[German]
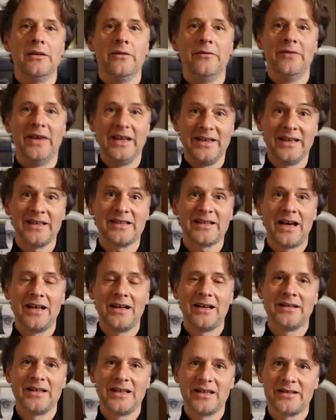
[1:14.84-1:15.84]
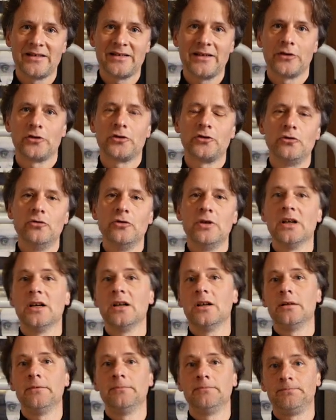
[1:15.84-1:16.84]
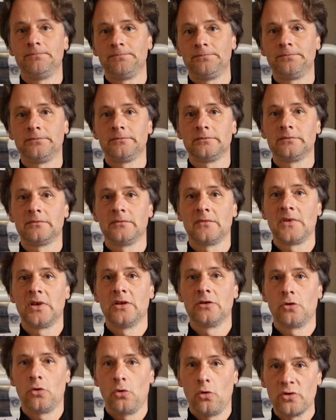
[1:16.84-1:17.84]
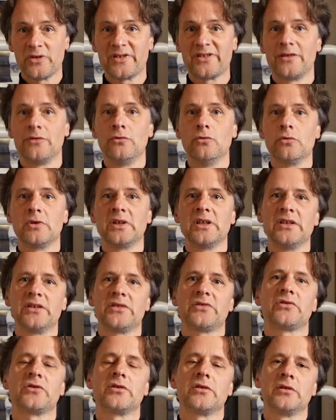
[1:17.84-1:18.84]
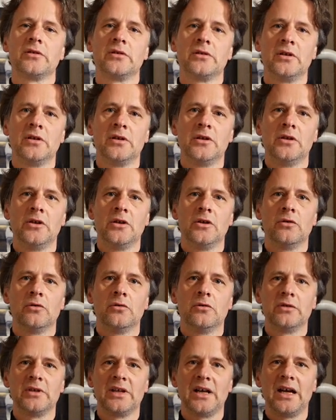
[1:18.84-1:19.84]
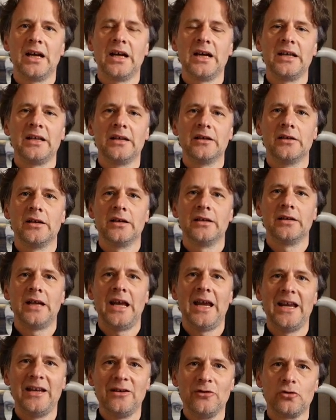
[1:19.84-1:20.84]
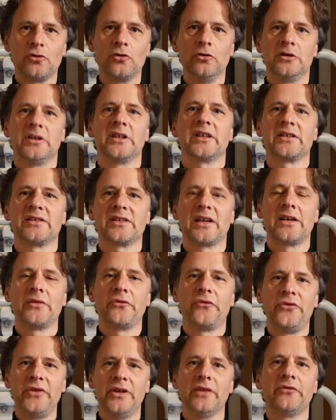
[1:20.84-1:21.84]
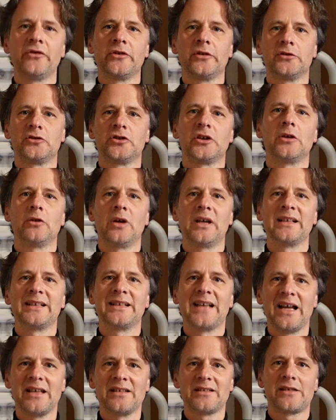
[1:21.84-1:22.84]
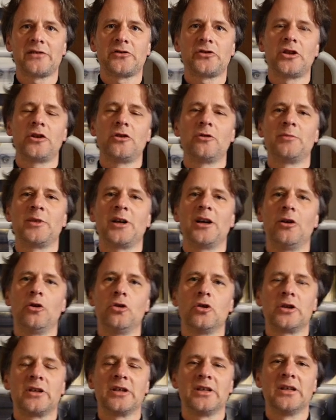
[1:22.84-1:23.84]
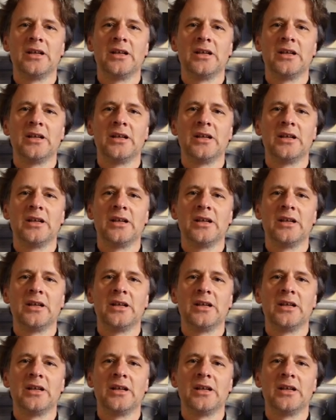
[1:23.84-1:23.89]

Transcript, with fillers: Wenn jetzt allerdings der Schüler groß genug ist und ein endgültiges, ein vierviertel ein ganzes Cello braucht,